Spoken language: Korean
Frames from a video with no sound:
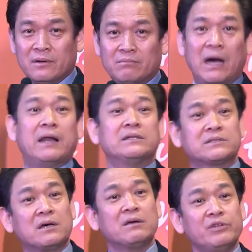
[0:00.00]

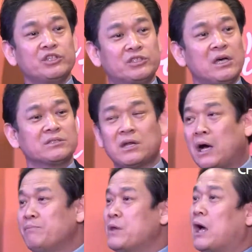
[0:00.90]
많은 사람들이 신앙산
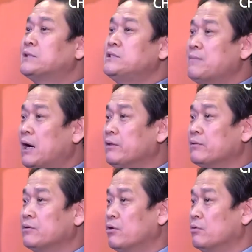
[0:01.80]
함께
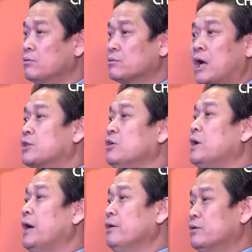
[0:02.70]
하지만 다
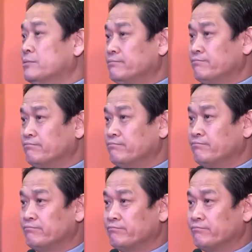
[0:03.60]
떠나요.
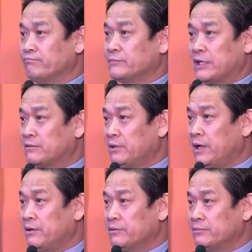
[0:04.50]
다
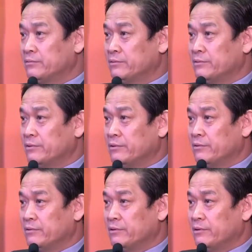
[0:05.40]
떠나요.
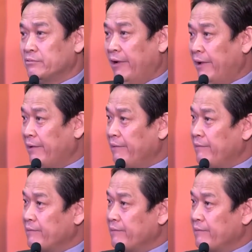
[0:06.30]
왜?